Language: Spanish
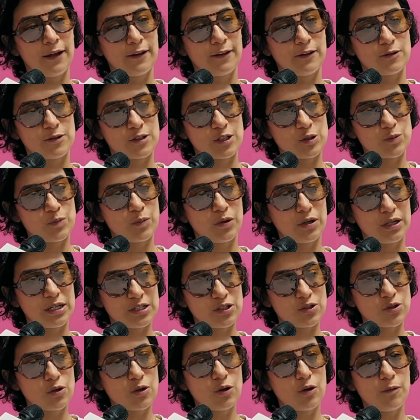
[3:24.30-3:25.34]
Entonces, por
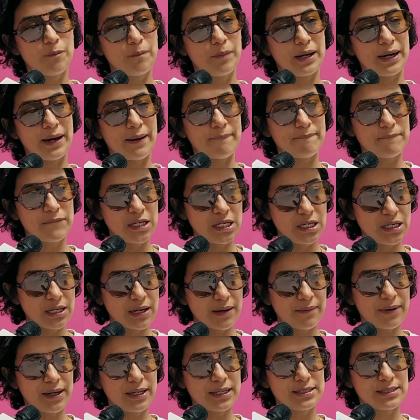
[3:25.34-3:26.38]
eso para mí
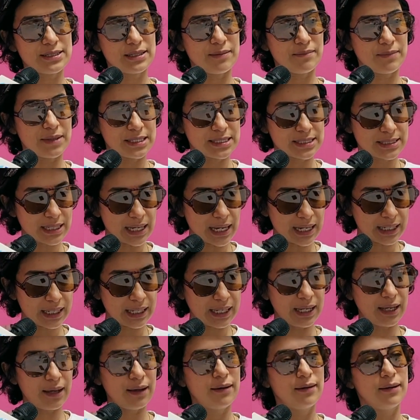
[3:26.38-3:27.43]
llevar este
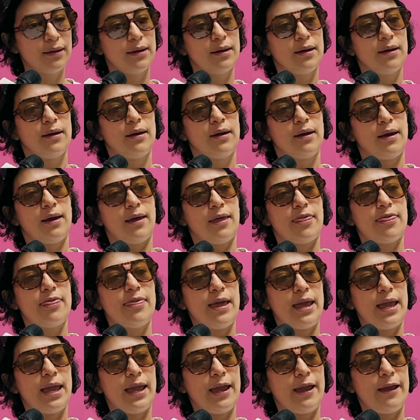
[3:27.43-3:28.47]
mensaje
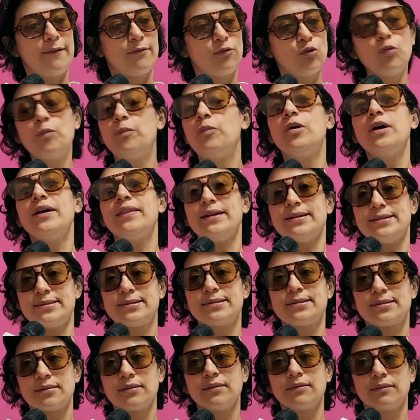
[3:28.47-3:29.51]
de tú
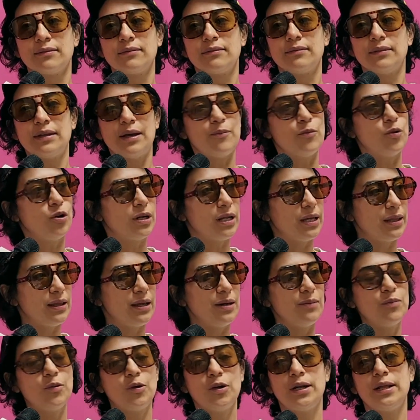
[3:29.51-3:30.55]
puedes, de moneda
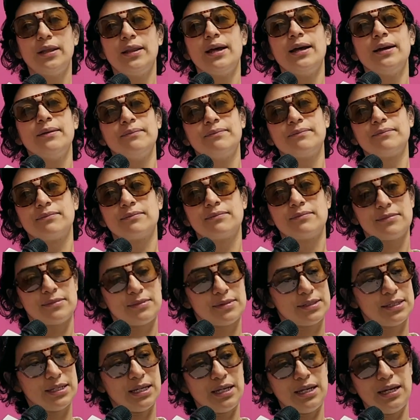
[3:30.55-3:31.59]
en moneda,
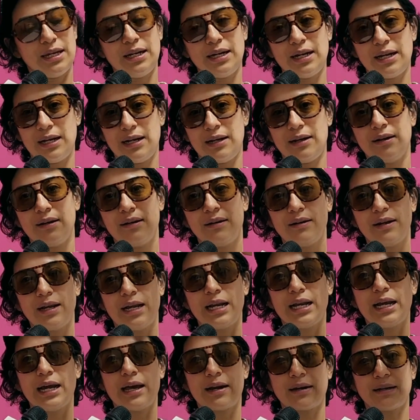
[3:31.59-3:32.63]
se llena
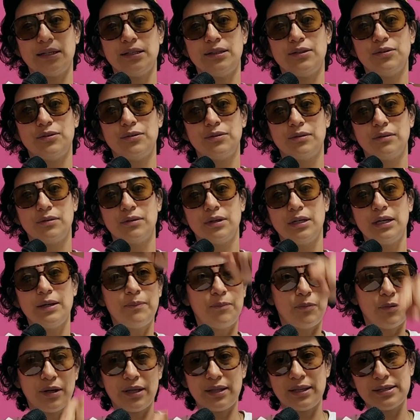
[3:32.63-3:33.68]
el, jarrito y
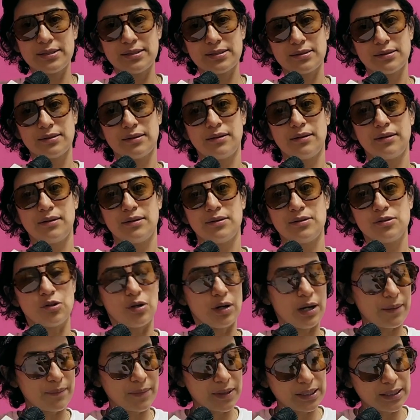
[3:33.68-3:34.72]
puedes.
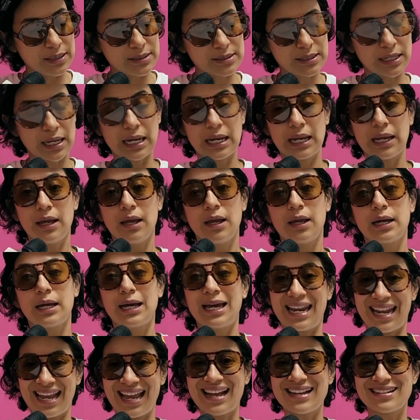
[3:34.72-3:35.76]
Solamente es que
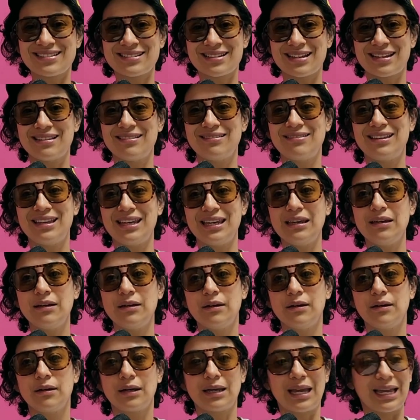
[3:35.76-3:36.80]
creas en ti,
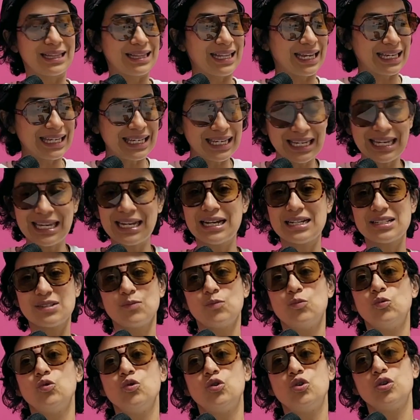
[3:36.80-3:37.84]
que te quieras
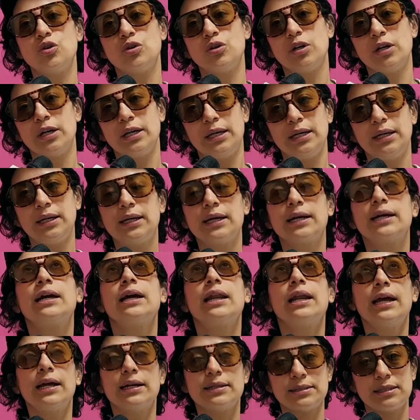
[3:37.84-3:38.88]
mucho y que
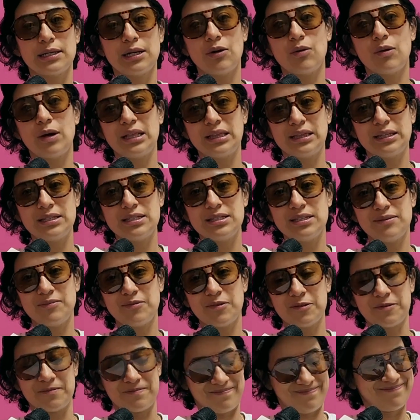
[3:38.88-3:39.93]
creas en lo
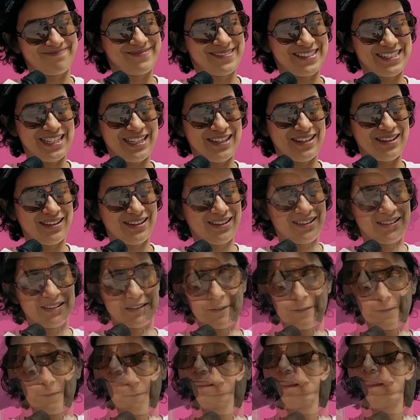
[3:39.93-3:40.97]
altísimo. Sí.
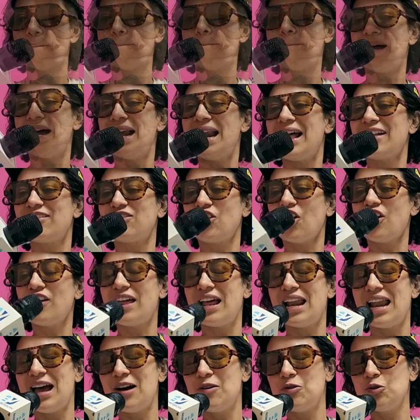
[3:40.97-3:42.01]
Para toda
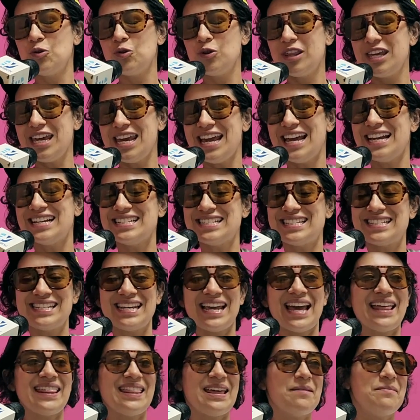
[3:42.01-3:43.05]
la
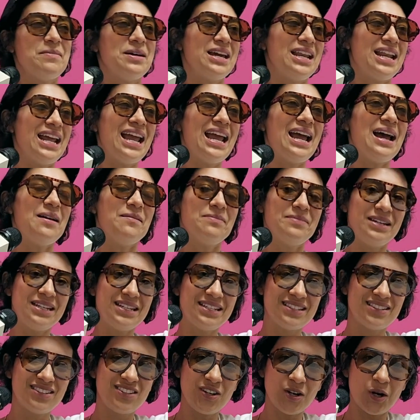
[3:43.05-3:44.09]
audiencia de Berea
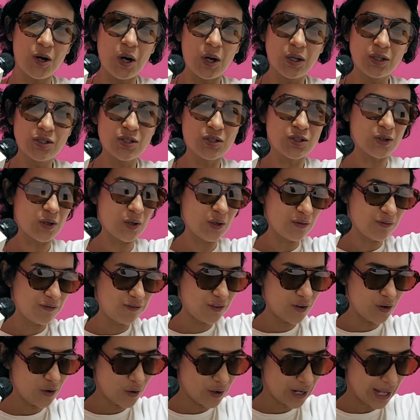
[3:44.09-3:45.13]
Visión, soy
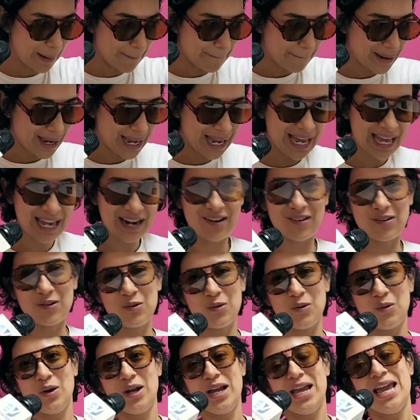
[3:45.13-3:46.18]
Flor
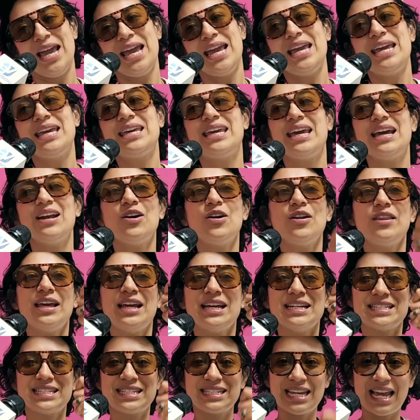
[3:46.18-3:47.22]
Amargo y quiero
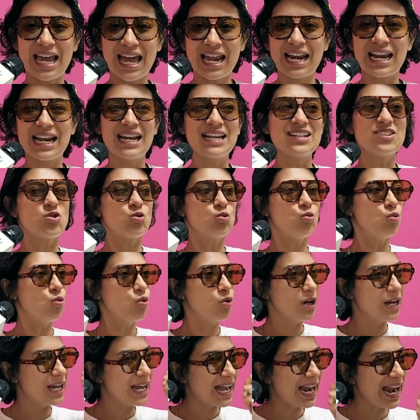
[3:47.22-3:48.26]
desearles
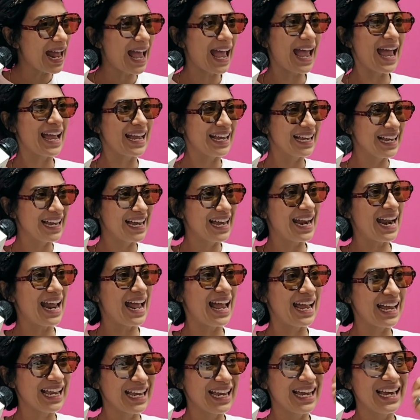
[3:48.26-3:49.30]
un gran,
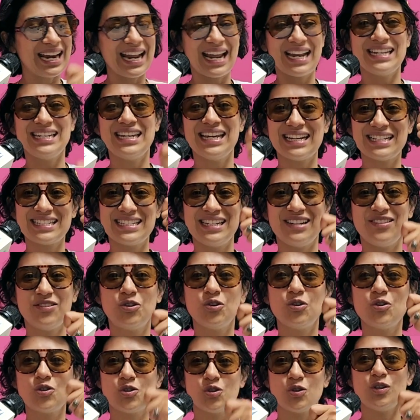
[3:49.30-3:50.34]
gran, gran y
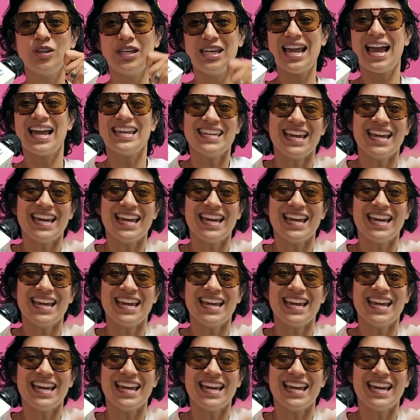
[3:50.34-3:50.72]
exitoso día.